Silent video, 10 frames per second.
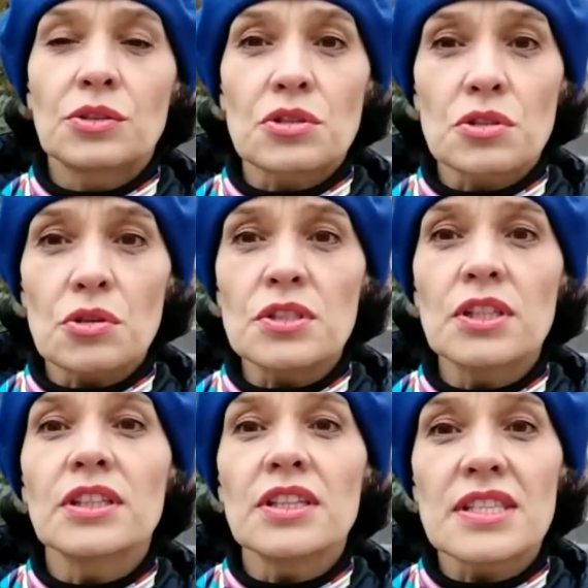кто
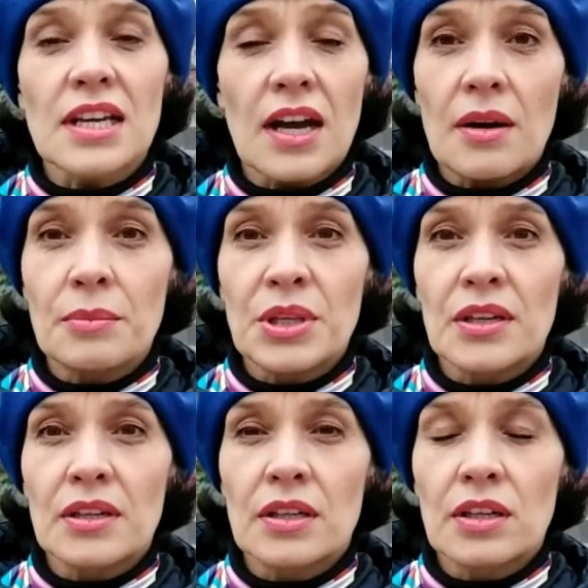создан из камня,
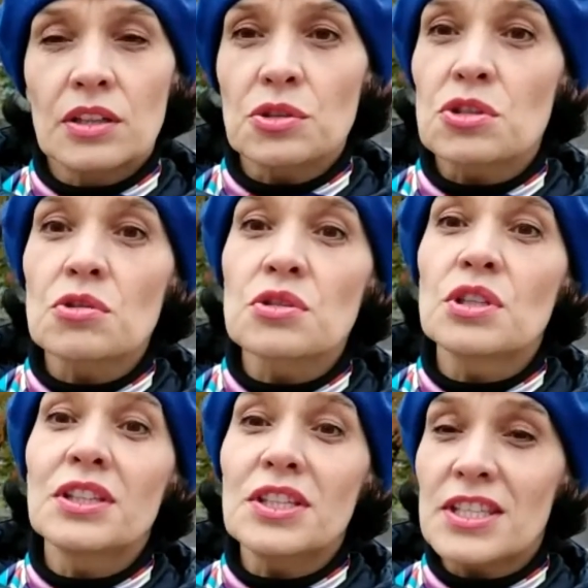кто
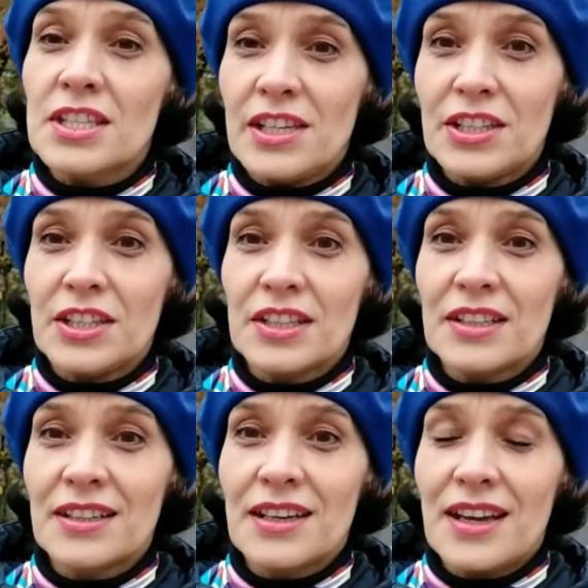создан из глины,
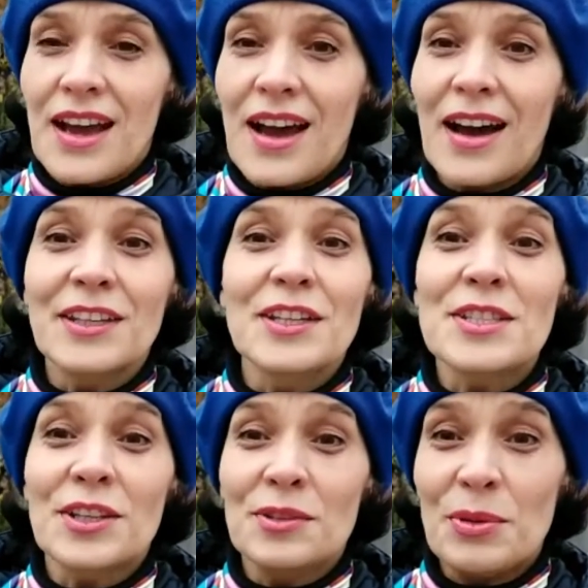а я
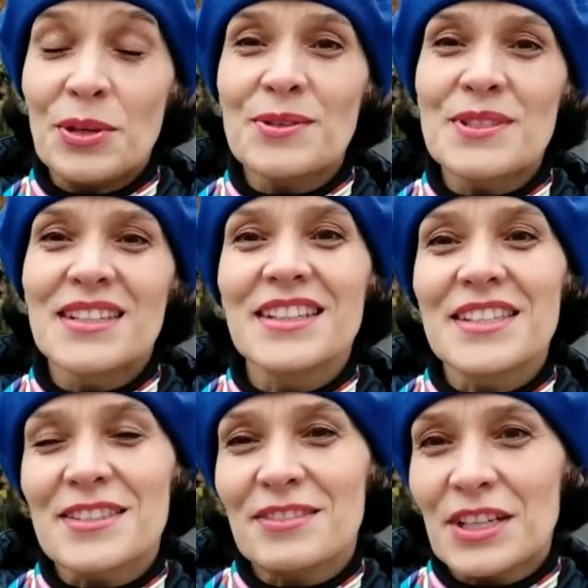серебрюсь
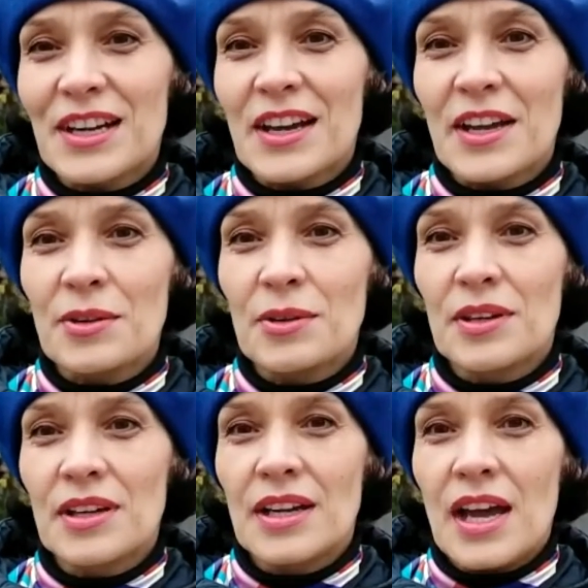и сверкаю.
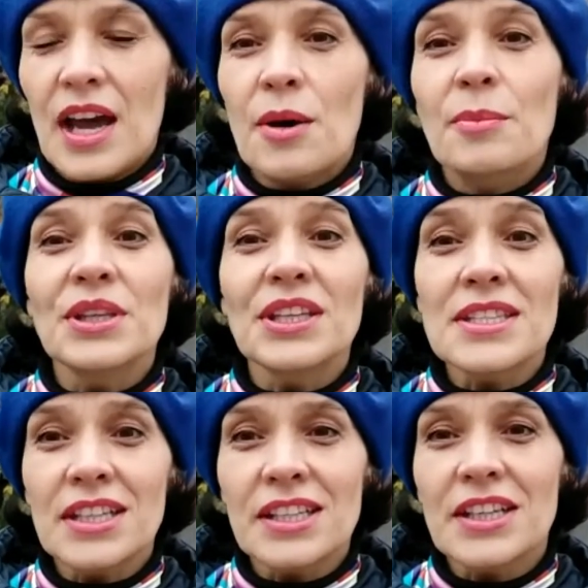Мне
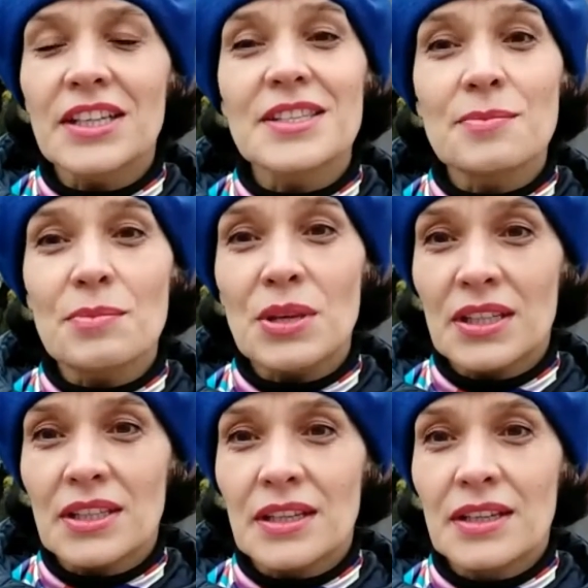дело
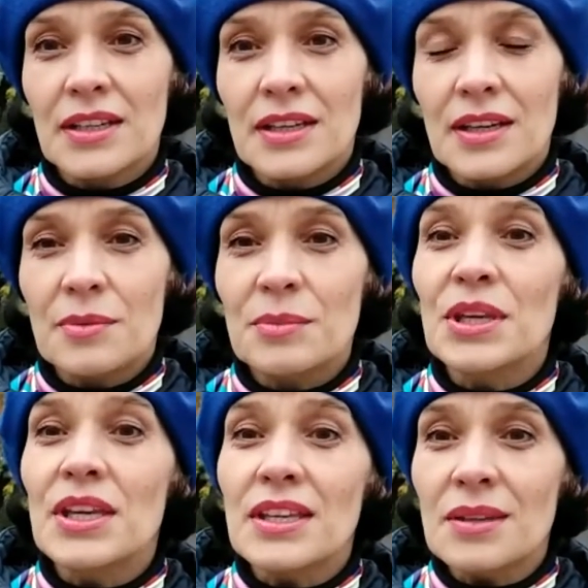измена,
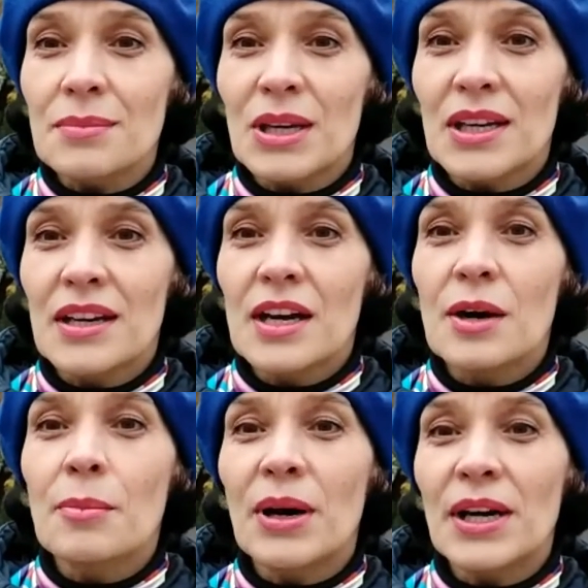мне имя
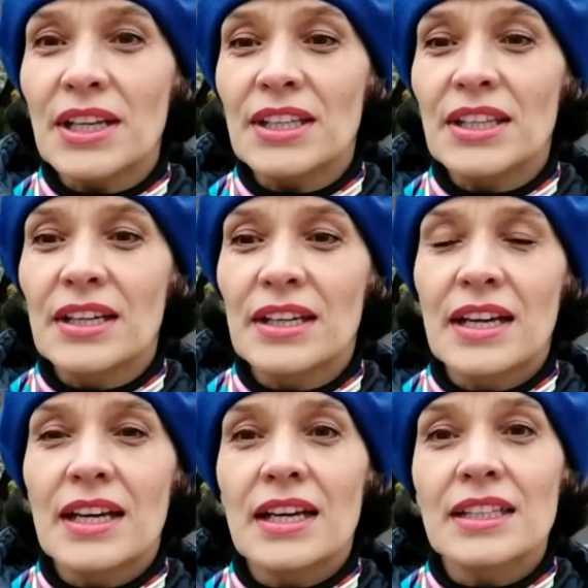Марина,
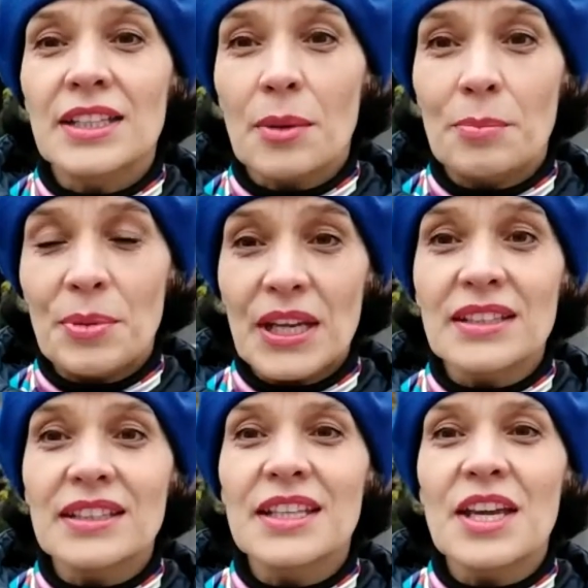я
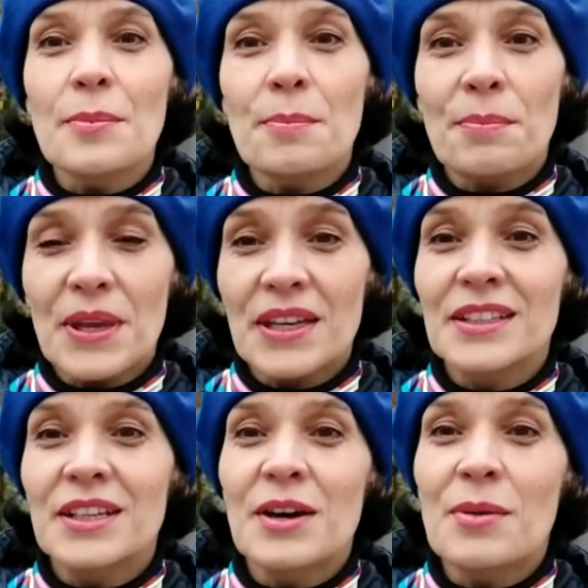бренная
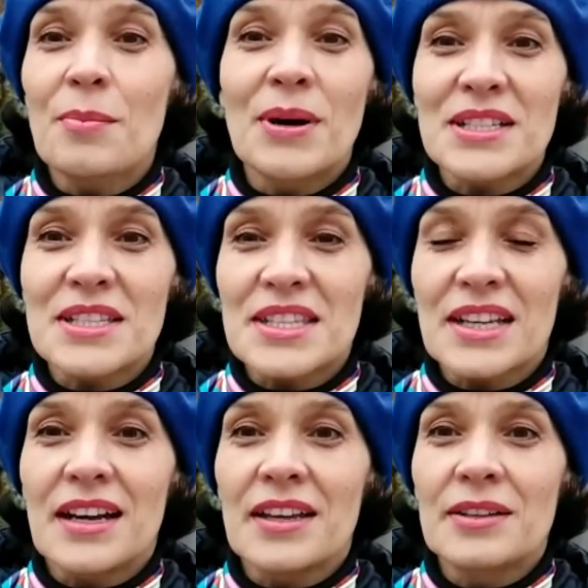пена
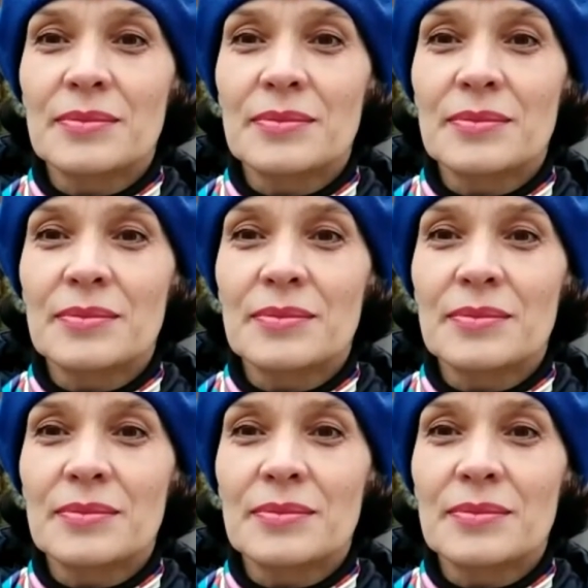морская.